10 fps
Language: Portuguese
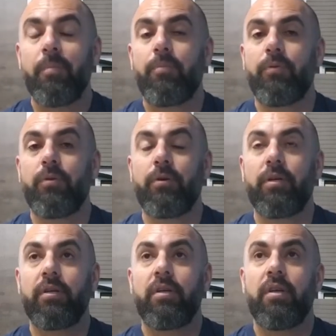
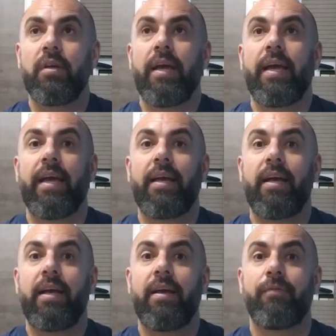por
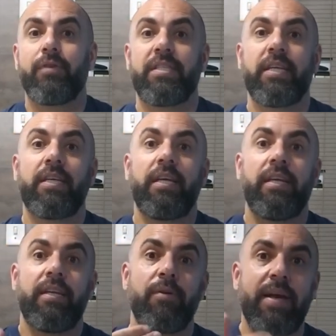é, você
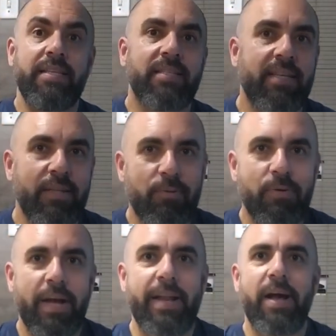que não é inscrito do
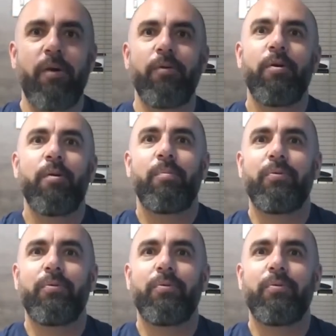canal,